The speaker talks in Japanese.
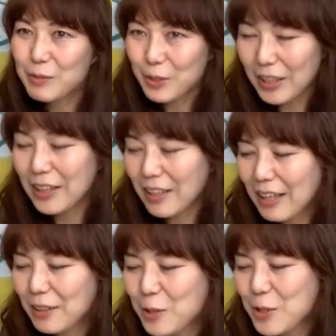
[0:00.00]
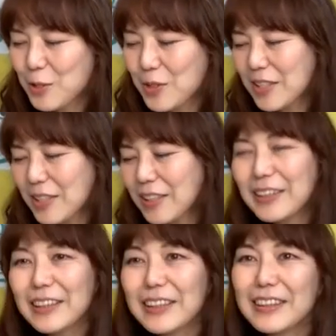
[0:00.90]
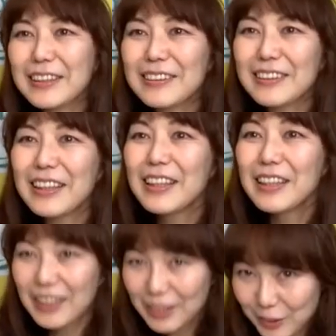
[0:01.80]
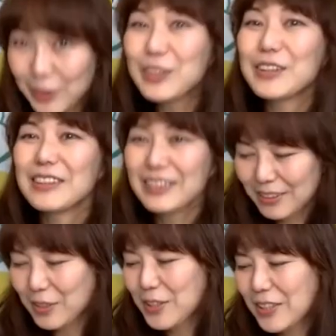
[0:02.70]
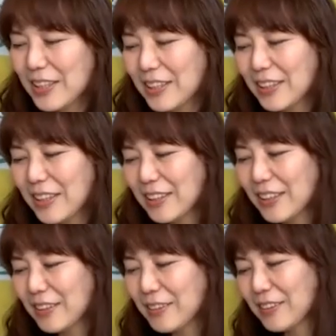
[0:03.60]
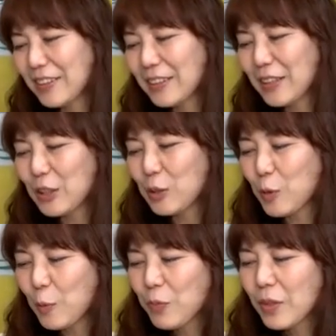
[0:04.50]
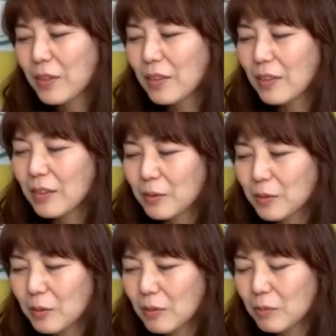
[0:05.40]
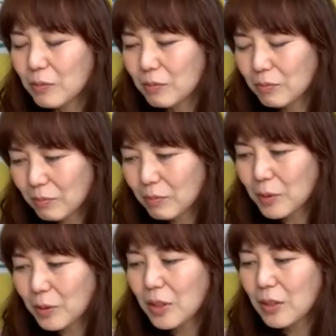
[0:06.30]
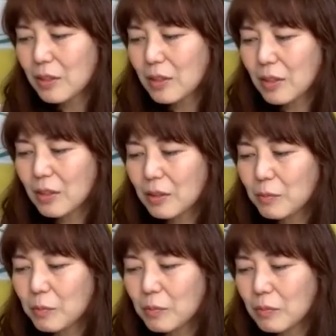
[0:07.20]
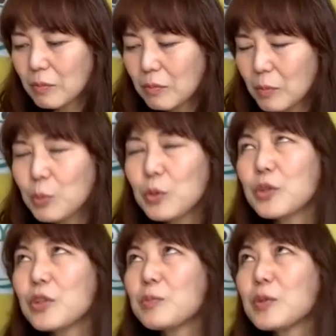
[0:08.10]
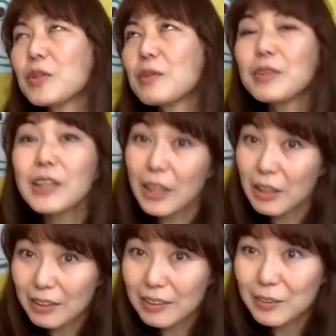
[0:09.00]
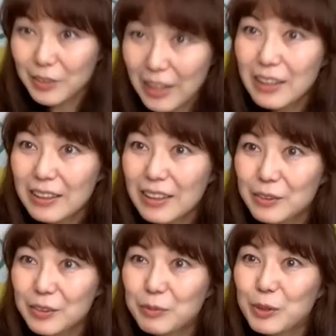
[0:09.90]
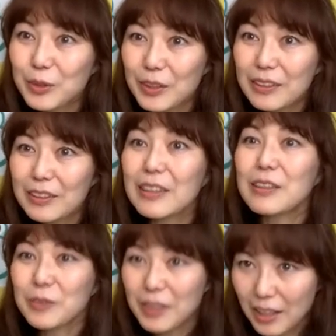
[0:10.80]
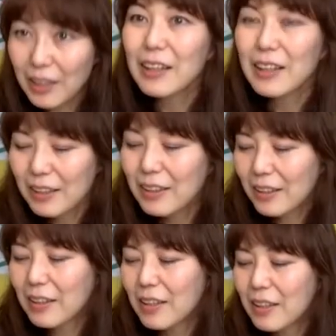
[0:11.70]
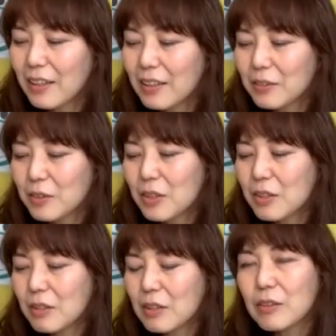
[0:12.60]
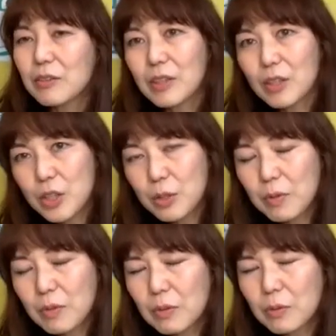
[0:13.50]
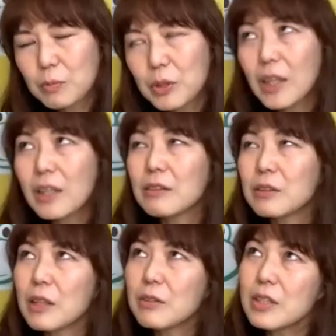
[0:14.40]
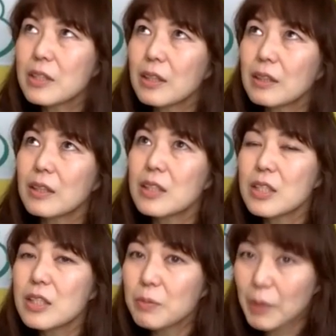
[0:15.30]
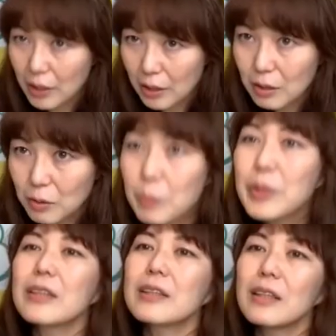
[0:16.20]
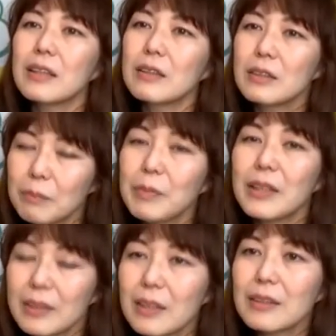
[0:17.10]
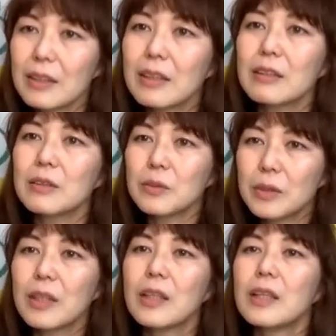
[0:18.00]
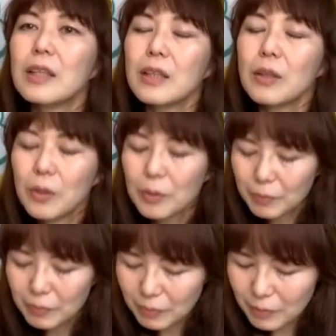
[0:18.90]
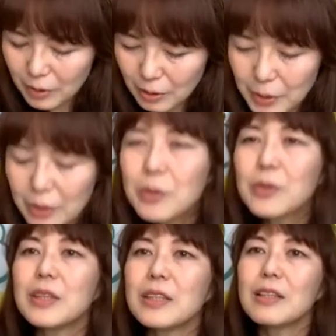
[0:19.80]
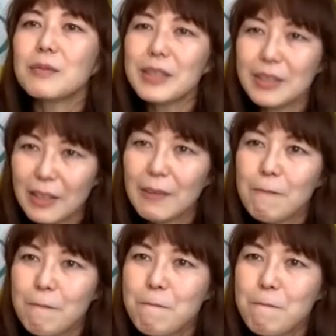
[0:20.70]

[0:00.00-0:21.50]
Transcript: 務所で、はい、ご一緒させていただいたのでよくご一緒させていただくんですけれども、本当にもともと Q プロって舞台のね事務所だったので、はい、なんていうのかな、その舞台に裏打ちされた芝居を皆さん先輩方されてるので本当に勉強になりました。